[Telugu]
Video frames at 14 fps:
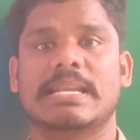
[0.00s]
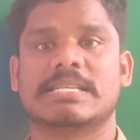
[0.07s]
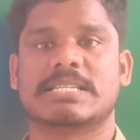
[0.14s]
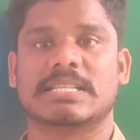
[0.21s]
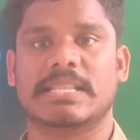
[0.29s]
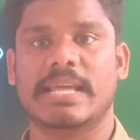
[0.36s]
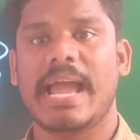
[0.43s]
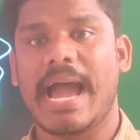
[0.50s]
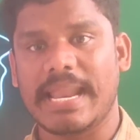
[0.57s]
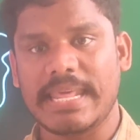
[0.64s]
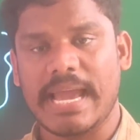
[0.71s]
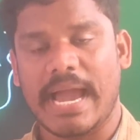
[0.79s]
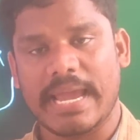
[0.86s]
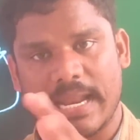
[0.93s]
గెలిచింది
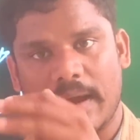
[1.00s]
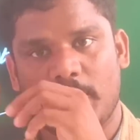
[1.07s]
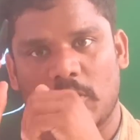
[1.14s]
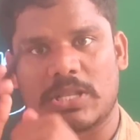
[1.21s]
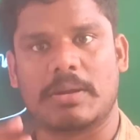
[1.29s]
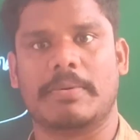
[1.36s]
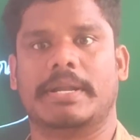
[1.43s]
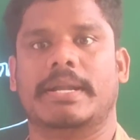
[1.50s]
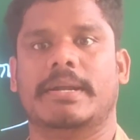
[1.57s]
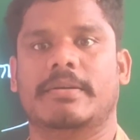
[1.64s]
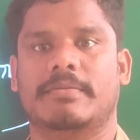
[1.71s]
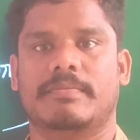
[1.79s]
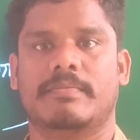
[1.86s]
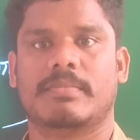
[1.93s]
అని ఆయన
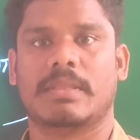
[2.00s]
మొదలుపెట్టాడు